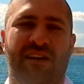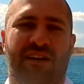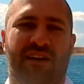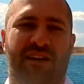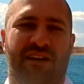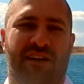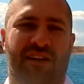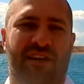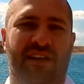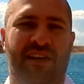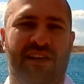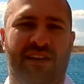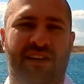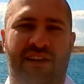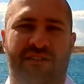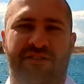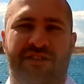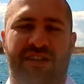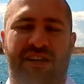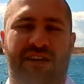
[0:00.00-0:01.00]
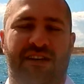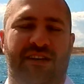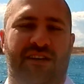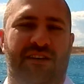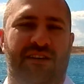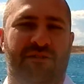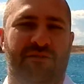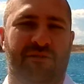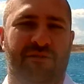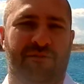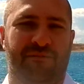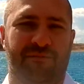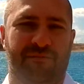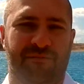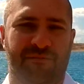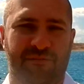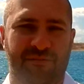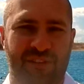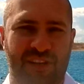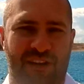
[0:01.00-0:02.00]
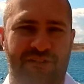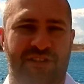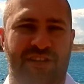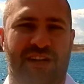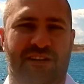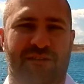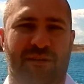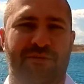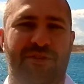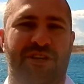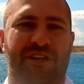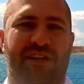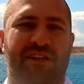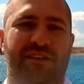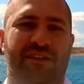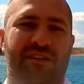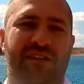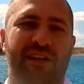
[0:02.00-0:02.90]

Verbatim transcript: Э, и для всех э, для всех вообще,